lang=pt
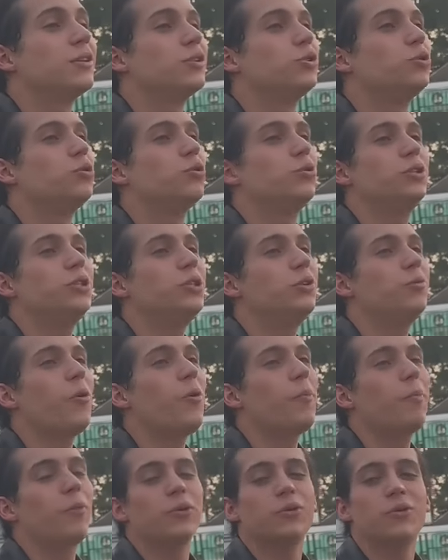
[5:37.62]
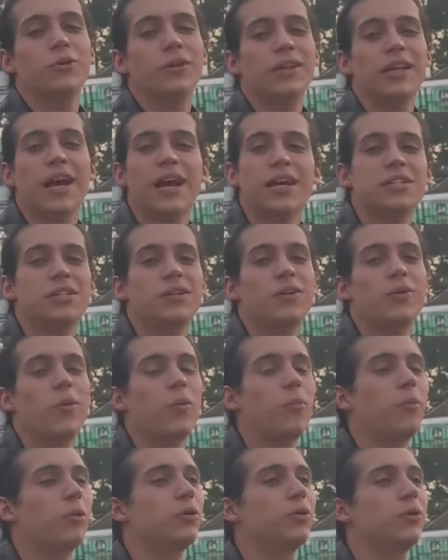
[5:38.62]
surja uma oportunidade, não, né?
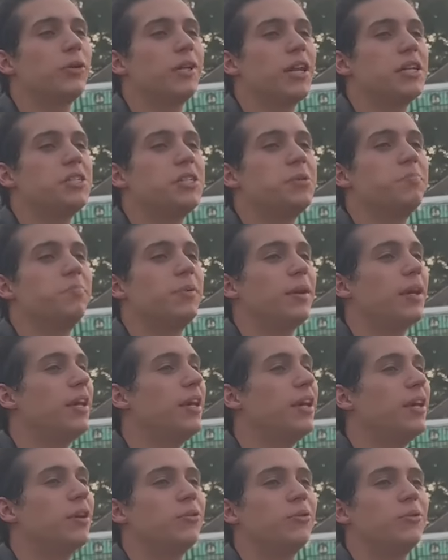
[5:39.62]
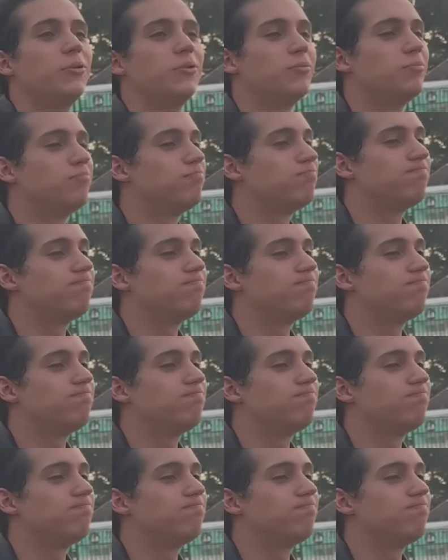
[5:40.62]
uma oportunidade de emprego,